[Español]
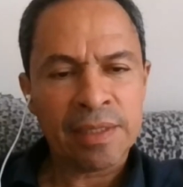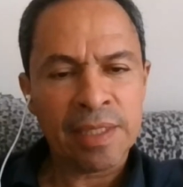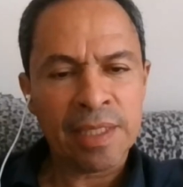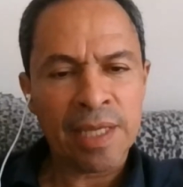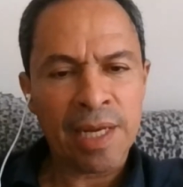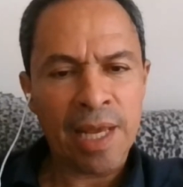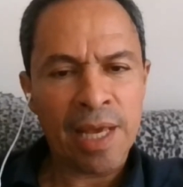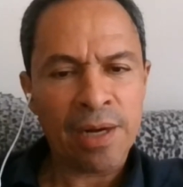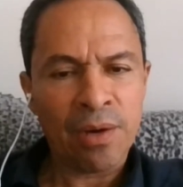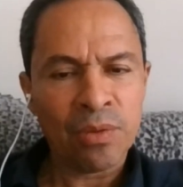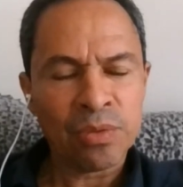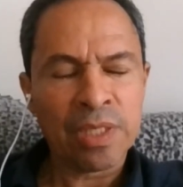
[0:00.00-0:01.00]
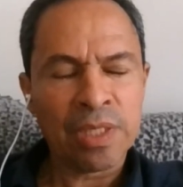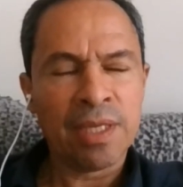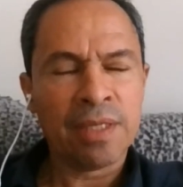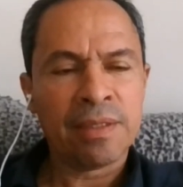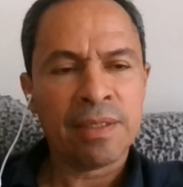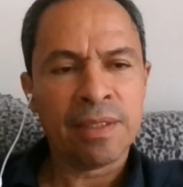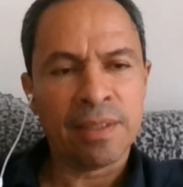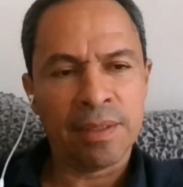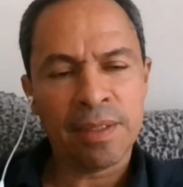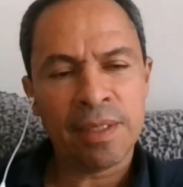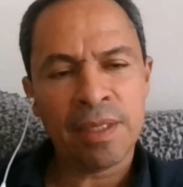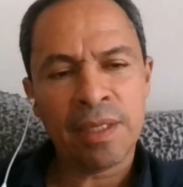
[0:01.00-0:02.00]
eh, señalar lo siguiente
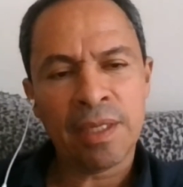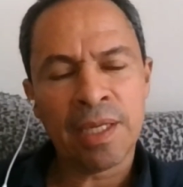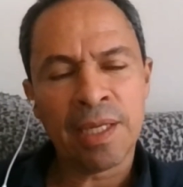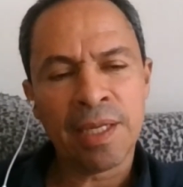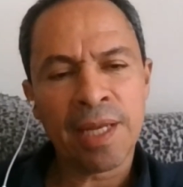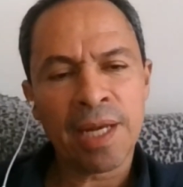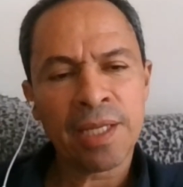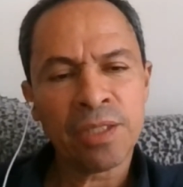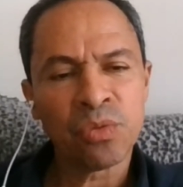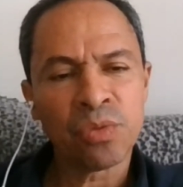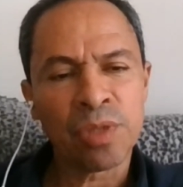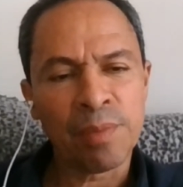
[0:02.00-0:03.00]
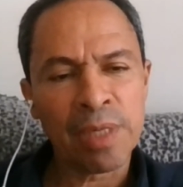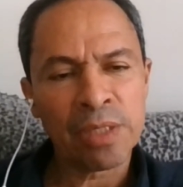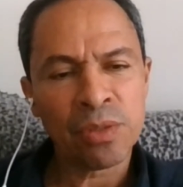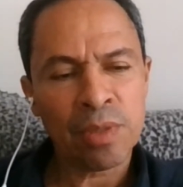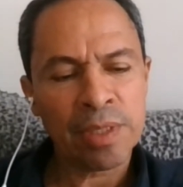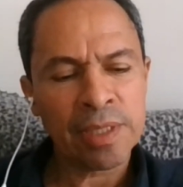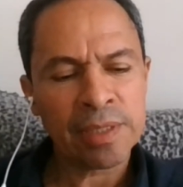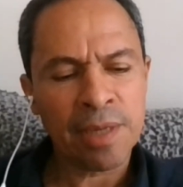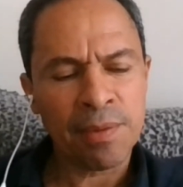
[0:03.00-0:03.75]
el general Jesús Armando Arias